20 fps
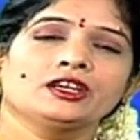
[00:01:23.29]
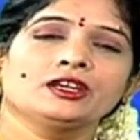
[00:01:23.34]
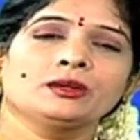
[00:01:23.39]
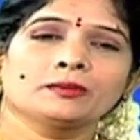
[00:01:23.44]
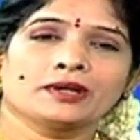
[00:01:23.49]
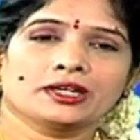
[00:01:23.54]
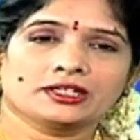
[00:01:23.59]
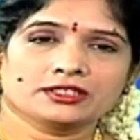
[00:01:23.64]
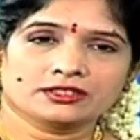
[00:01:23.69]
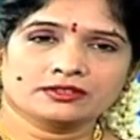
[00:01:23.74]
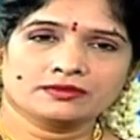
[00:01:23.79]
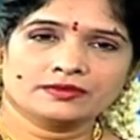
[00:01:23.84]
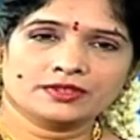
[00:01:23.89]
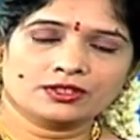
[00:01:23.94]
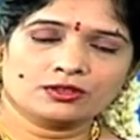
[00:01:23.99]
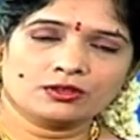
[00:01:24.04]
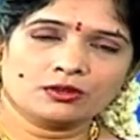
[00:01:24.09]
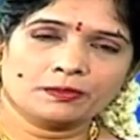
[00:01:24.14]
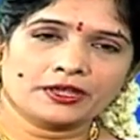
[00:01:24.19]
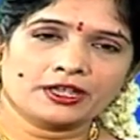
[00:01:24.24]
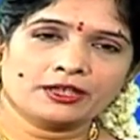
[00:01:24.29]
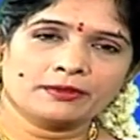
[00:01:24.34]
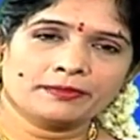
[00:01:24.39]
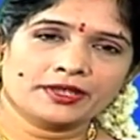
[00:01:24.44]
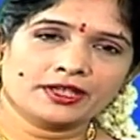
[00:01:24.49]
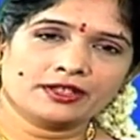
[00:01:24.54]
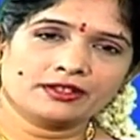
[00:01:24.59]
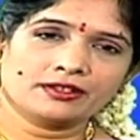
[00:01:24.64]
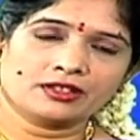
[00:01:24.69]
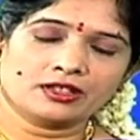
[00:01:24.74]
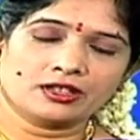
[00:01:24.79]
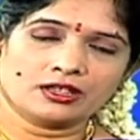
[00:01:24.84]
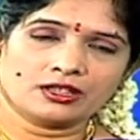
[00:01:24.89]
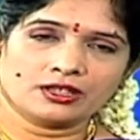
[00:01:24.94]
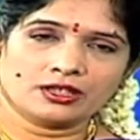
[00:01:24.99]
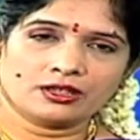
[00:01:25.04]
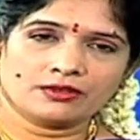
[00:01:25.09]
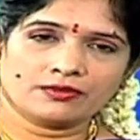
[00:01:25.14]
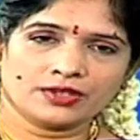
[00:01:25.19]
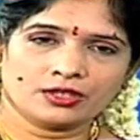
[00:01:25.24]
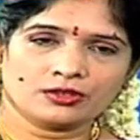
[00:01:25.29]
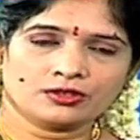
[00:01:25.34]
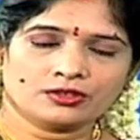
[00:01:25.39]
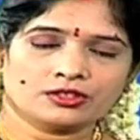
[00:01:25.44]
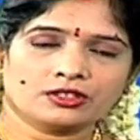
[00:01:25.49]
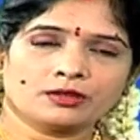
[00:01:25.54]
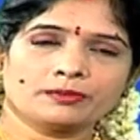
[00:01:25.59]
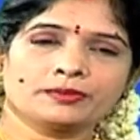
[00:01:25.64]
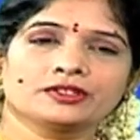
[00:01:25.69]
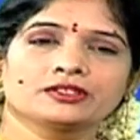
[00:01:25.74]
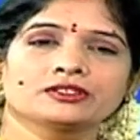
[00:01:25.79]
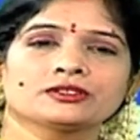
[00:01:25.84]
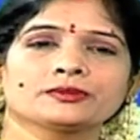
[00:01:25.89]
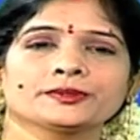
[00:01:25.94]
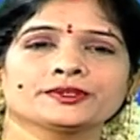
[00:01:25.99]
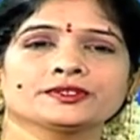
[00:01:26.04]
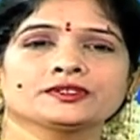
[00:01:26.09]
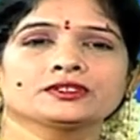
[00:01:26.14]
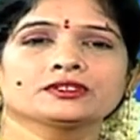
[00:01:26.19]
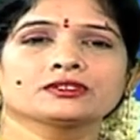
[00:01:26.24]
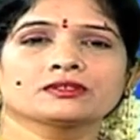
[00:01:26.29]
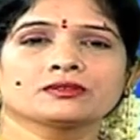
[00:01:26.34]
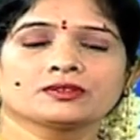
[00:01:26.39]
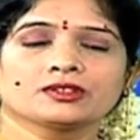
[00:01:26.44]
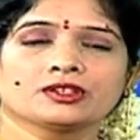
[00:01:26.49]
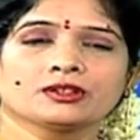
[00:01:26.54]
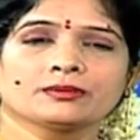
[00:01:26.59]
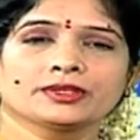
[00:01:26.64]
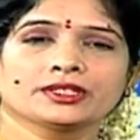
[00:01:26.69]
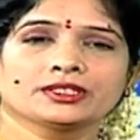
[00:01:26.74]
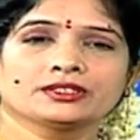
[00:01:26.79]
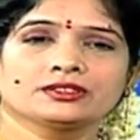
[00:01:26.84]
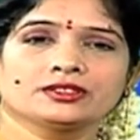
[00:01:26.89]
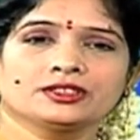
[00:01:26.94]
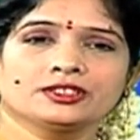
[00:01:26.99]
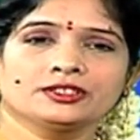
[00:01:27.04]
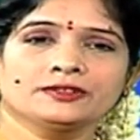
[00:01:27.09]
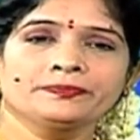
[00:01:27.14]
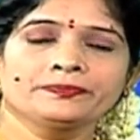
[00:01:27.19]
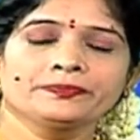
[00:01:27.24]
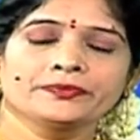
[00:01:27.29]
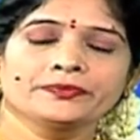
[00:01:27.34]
ఈ మాసం వరకు పెళ్లి ప్రయత్నాలు అనేవి కొంత పోస్ట్పోన్ చేసుకుంటే మంచిది